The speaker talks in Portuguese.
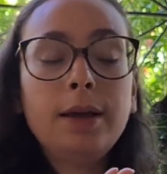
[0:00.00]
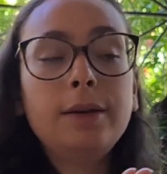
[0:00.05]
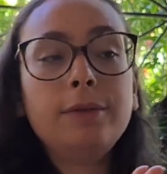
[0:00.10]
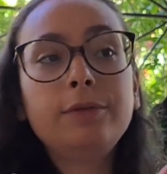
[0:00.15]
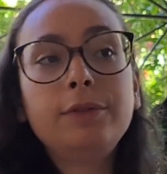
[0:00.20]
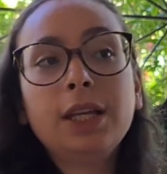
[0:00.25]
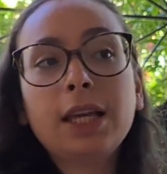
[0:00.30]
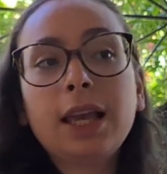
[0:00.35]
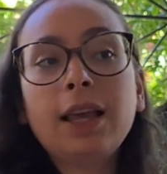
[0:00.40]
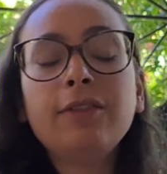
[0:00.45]

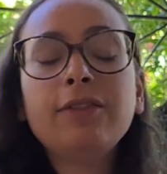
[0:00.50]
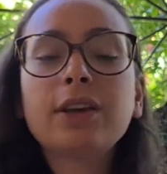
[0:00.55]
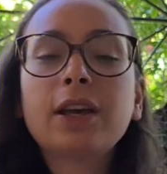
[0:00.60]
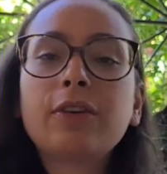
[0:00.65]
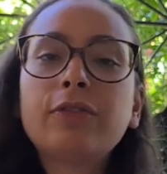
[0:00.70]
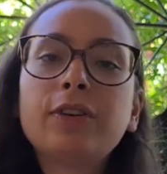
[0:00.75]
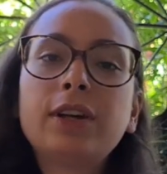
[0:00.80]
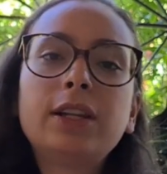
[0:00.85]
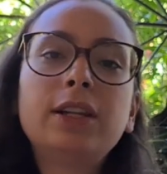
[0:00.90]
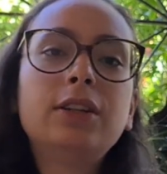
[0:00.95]
Ninguém
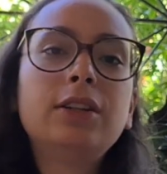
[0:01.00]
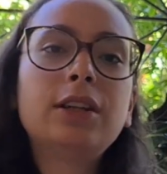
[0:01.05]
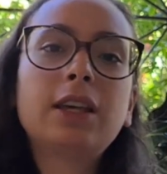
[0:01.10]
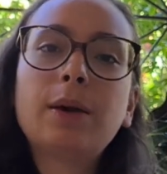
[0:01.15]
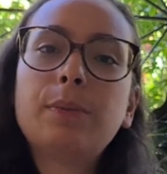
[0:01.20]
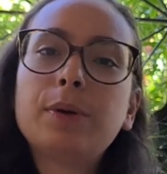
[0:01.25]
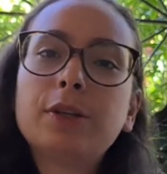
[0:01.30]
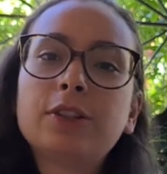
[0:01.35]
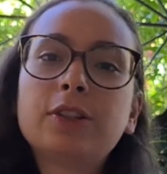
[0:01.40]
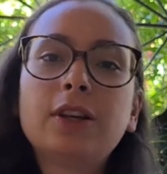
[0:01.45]
fica falando que
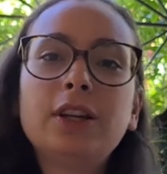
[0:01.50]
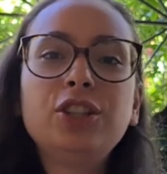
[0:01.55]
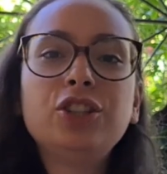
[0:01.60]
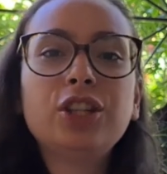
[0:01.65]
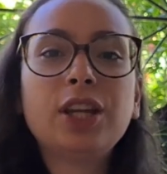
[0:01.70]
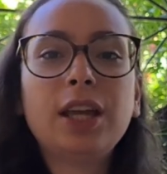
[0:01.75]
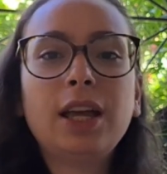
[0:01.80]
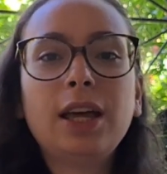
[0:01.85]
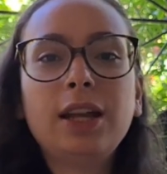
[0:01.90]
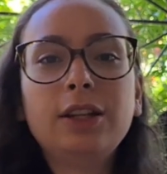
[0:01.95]
a pessoa é
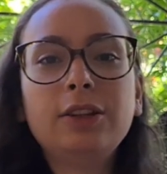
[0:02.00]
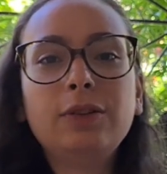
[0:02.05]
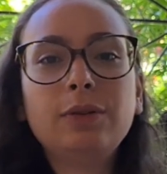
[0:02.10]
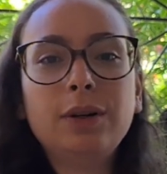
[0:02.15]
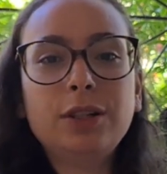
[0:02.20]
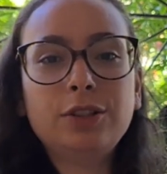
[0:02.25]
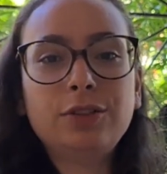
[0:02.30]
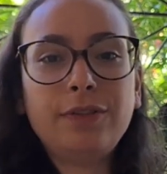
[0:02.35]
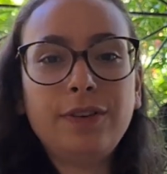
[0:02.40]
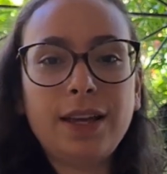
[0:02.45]
engenheira
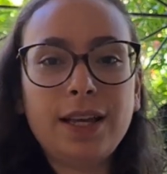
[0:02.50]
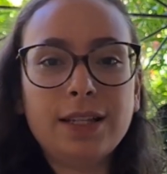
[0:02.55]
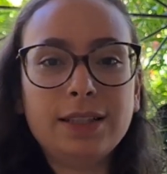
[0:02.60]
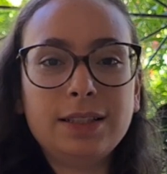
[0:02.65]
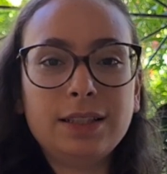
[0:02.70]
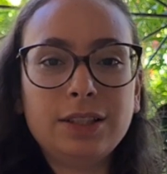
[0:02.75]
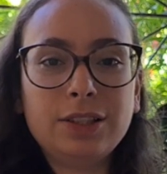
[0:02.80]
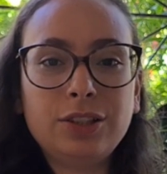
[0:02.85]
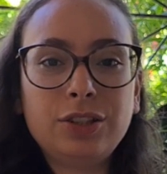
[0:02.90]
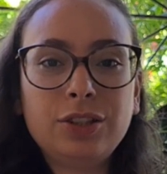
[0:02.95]
duas
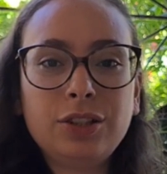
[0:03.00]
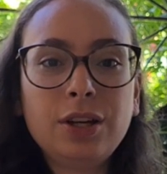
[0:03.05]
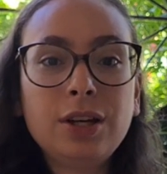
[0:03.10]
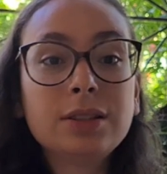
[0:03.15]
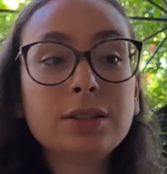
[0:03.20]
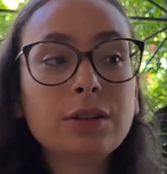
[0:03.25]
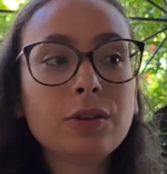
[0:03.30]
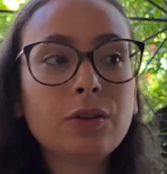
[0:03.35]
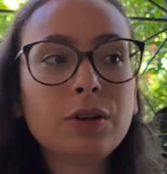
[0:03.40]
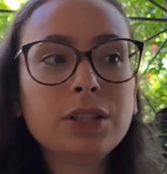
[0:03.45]
vezes.
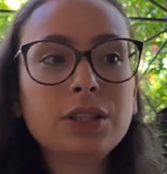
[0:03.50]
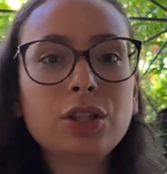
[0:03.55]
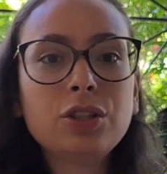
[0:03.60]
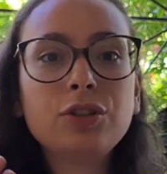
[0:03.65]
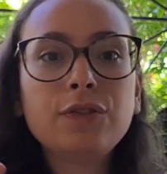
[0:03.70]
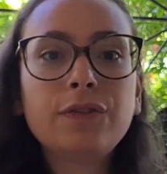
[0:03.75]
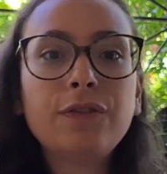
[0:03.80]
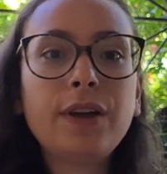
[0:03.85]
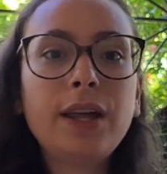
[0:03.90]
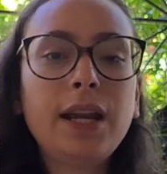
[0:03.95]
São coisas
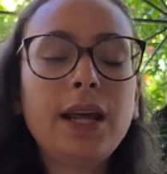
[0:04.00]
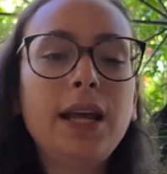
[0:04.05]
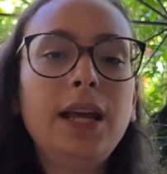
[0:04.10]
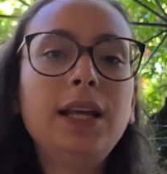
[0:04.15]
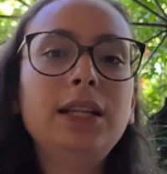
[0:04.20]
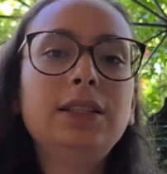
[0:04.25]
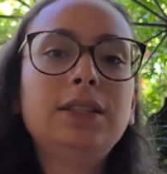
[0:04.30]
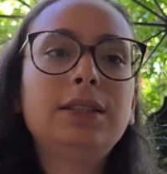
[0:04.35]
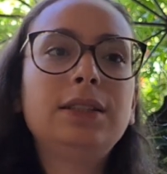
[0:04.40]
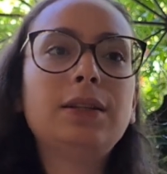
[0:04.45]

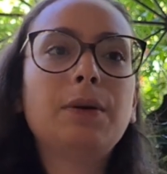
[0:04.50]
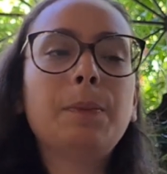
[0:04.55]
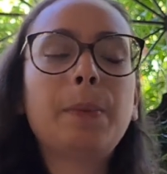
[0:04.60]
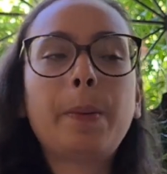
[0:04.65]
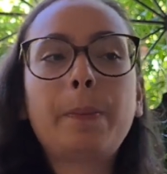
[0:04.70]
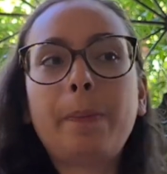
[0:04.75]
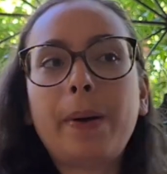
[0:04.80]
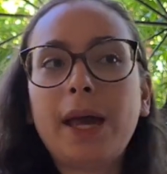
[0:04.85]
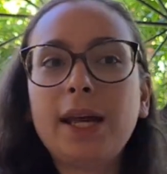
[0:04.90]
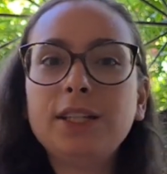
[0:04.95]
diferentes, são
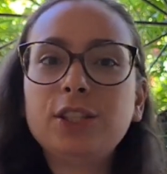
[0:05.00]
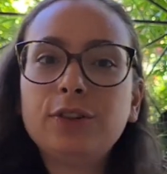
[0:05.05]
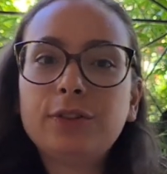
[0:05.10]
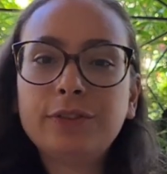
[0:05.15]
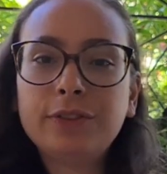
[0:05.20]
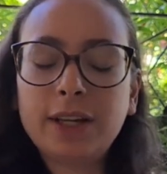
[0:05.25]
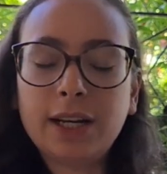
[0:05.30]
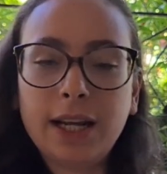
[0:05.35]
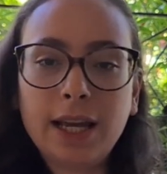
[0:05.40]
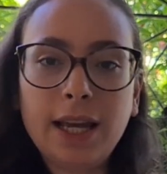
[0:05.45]
papéis
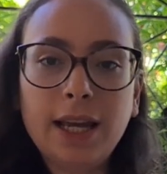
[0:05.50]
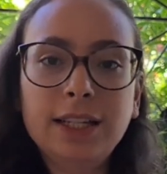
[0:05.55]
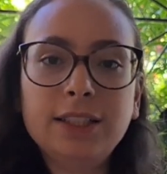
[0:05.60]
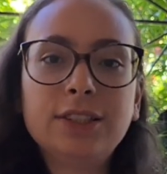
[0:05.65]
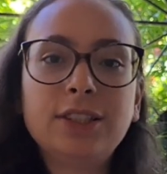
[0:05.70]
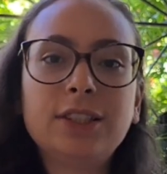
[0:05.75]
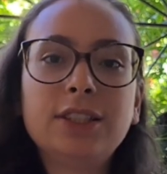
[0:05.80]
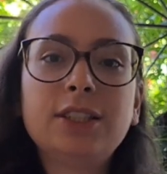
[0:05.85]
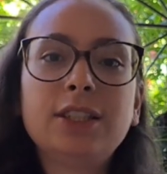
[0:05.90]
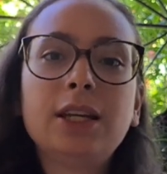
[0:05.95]

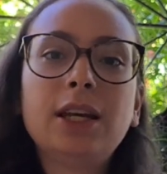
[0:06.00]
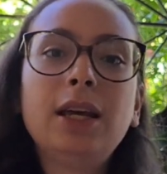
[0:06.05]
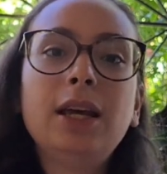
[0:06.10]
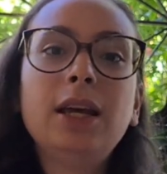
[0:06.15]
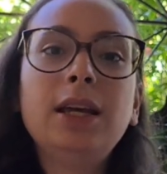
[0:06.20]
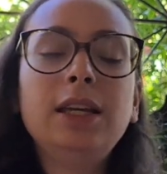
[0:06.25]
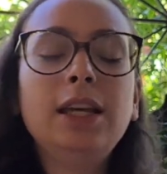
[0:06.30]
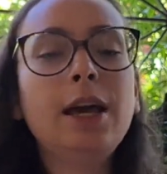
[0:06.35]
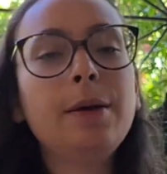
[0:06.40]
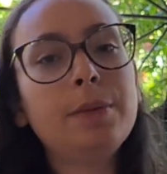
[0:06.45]
diferentes.
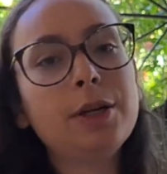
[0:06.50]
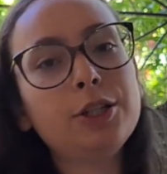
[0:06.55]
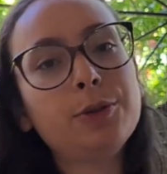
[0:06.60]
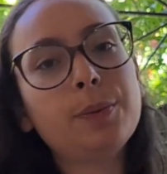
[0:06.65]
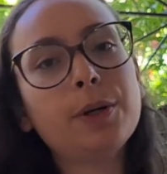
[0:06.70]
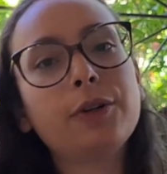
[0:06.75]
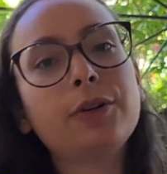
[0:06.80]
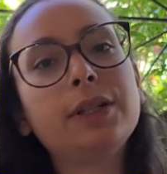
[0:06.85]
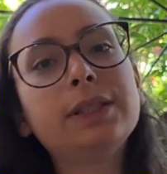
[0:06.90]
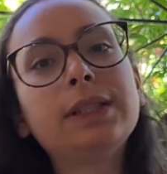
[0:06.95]
E a
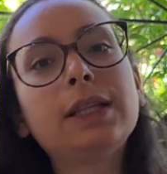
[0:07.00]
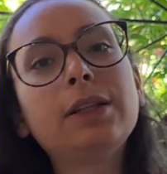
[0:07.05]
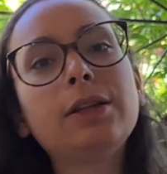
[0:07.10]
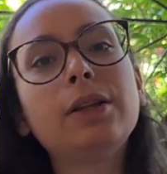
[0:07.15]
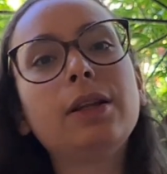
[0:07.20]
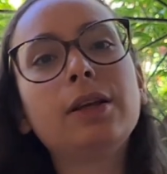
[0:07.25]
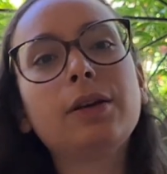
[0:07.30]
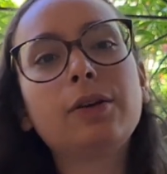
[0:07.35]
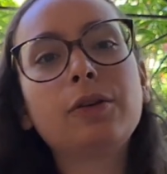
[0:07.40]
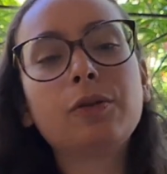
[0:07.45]
mesma coisa
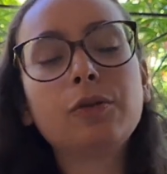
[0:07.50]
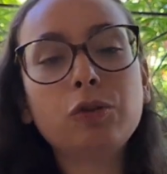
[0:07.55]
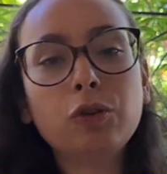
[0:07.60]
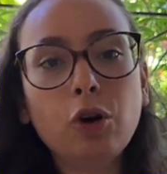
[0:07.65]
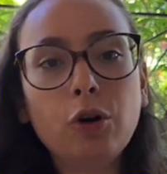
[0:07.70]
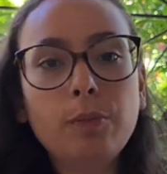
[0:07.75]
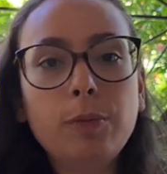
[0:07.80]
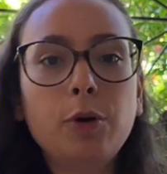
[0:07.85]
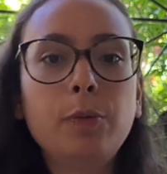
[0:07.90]
no meu